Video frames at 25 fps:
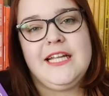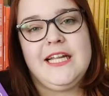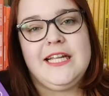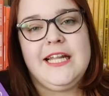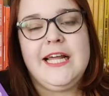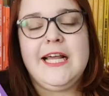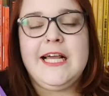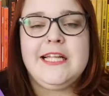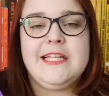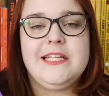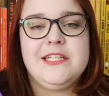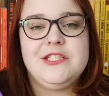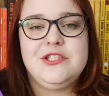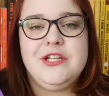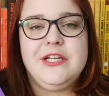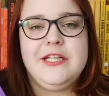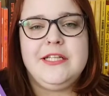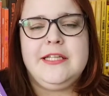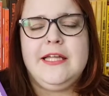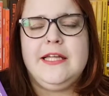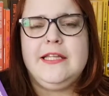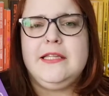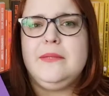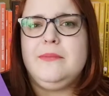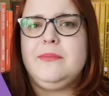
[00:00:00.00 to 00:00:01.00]
na década de
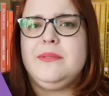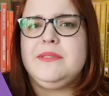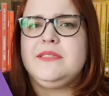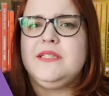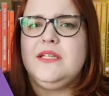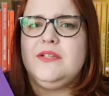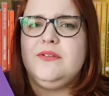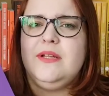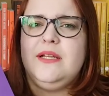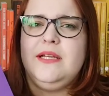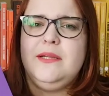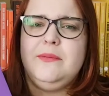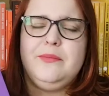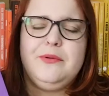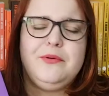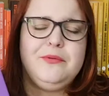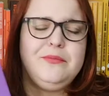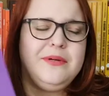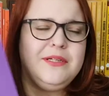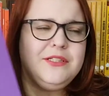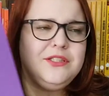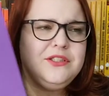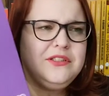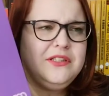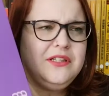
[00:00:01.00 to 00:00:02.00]
80, passando ali por
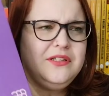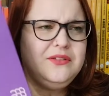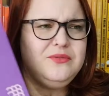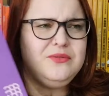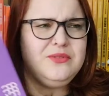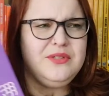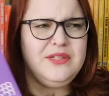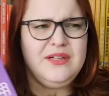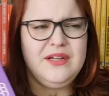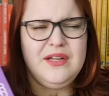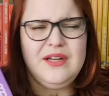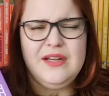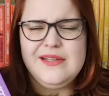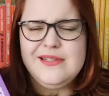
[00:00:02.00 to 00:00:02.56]
uma ditadura